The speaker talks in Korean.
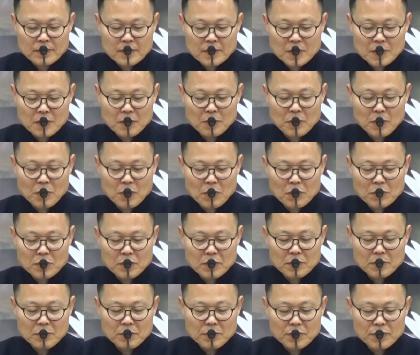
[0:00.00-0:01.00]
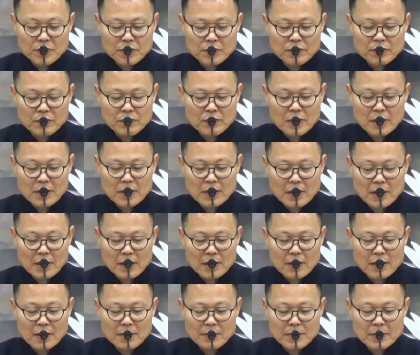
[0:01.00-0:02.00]
그리고 모든 물음과
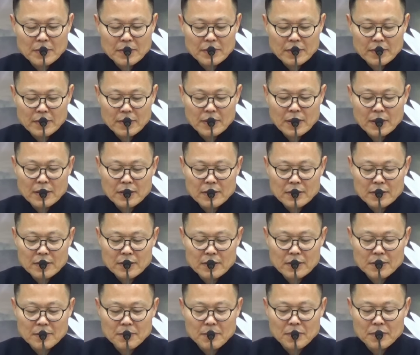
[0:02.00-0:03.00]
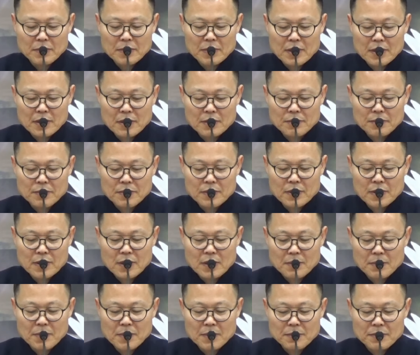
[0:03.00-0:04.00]
대답을 떠난 것이 보살이
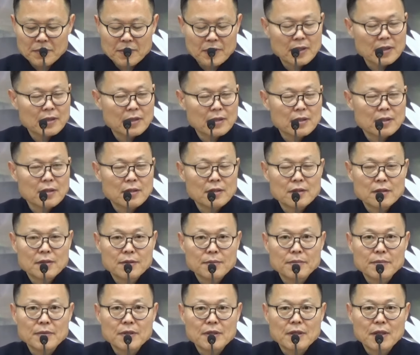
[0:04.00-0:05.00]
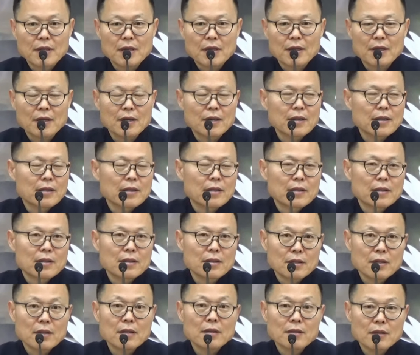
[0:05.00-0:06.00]
불의의 법문에 든 것입니다.
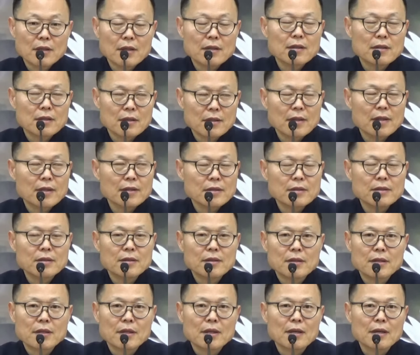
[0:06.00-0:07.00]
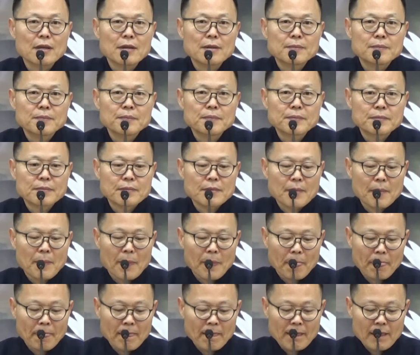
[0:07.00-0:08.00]
이렇게 얘기를 했으니까.
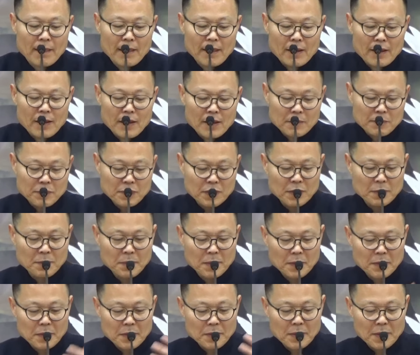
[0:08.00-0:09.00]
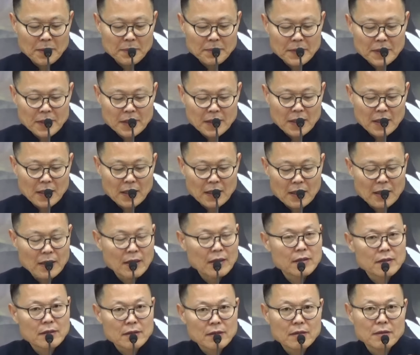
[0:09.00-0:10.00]
불이법이 뭡니까?
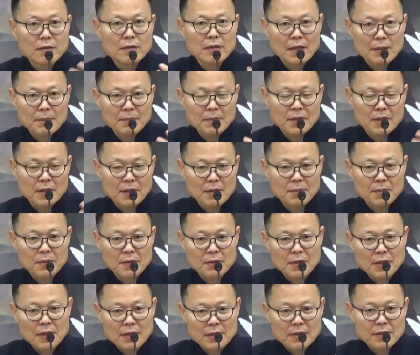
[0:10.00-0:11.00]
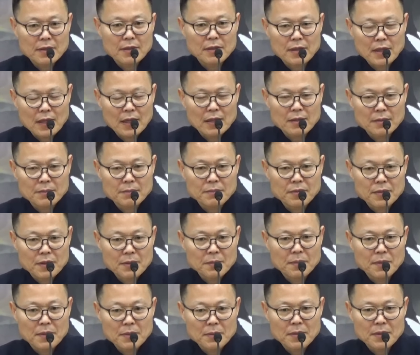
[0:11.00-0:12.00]
해서 서른한 명의 보살들이 나름
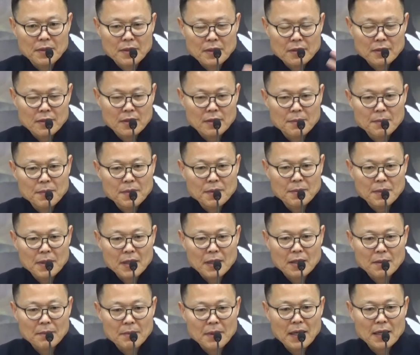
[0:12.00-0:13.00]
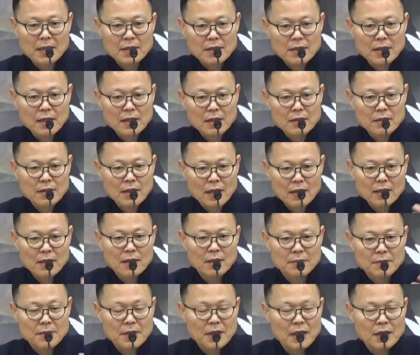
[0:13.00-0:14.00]
불이법에 대해서 여법하게 말을 했고
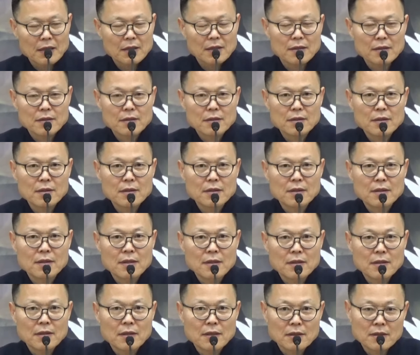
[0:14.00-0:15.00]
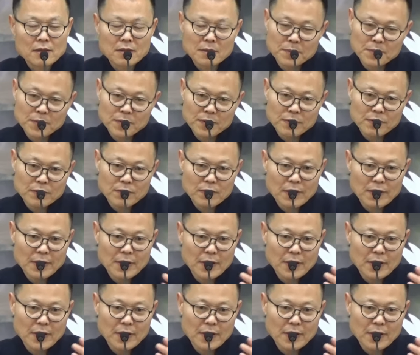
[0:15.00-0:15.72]
대답을 했거든. 근데 그 물음과